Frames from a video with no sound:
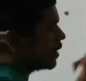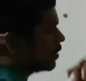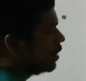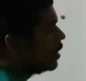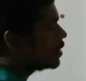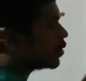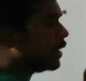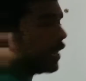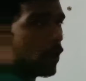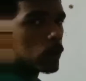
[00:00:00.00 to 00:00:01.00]
ఆన్సర్ సో
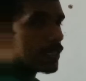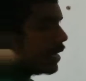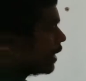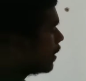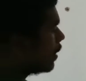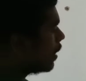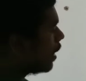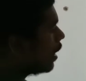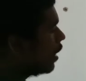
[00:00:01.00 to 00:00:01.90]
ఇలా వస్తే కిందన